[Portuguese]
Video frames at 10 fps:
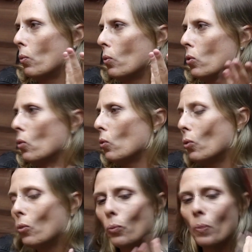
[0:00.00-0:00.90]
o,
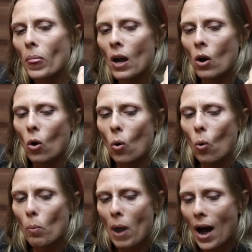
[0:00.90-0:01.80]
o
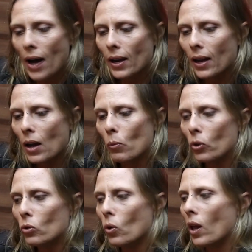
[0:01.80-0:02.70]
o bar ele é
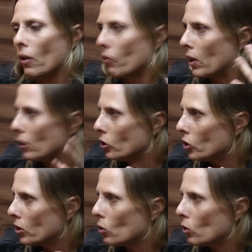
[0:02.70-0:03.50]
muito relevante,